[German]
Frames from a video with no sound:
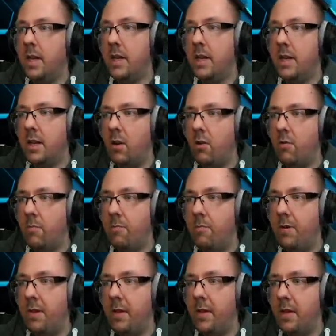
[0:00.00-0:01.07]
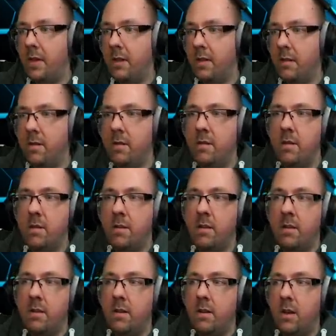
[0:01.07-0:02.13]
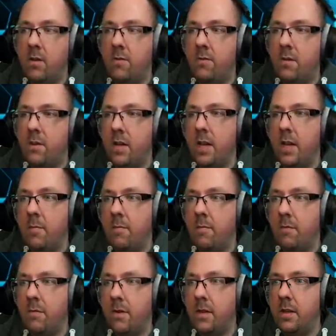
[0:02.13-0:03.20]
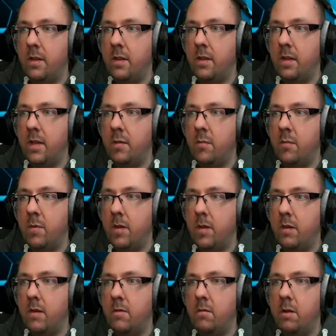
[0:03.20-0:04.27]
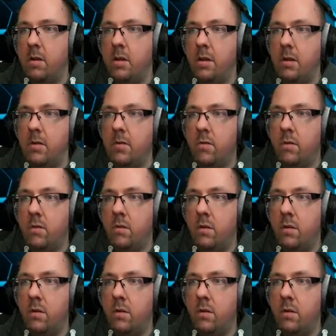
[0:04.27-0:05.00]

da auch ein bisschen aufs Leben verzichten in dem Moment. Uh, Risiko.